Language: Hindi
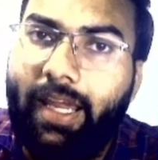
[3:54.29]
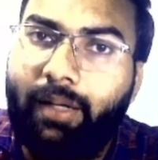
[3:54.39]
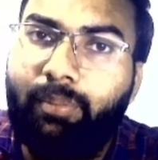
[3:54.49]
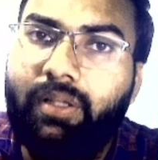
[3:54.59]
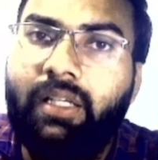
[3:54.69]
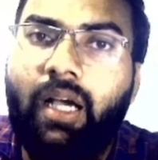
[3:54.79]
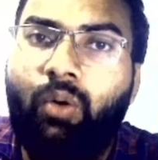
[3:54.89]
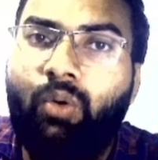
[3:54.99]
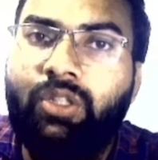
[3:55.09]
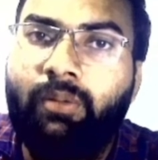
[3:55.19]
एक भी दिन का
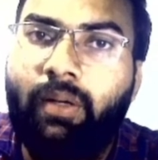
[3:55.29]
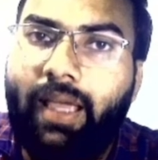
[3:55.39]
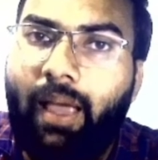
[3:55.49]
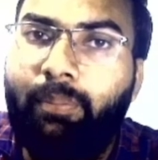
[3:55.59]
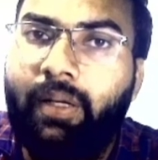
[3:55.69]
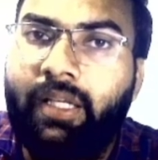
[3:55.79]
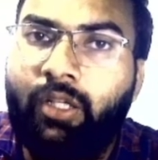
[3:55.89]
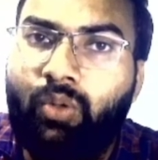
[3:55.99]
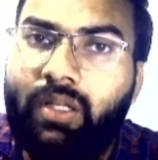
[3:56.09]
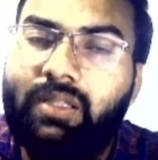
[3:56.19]
कोचिंग में गैप नहीं
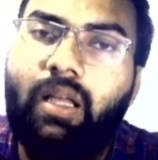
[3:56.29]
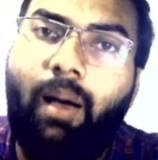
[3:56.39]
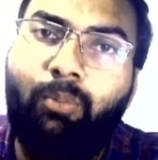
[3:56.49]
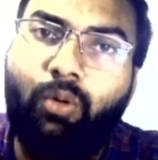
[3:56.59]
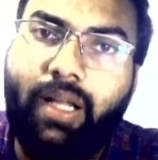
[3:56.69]
है स्टूडेंट्स आपको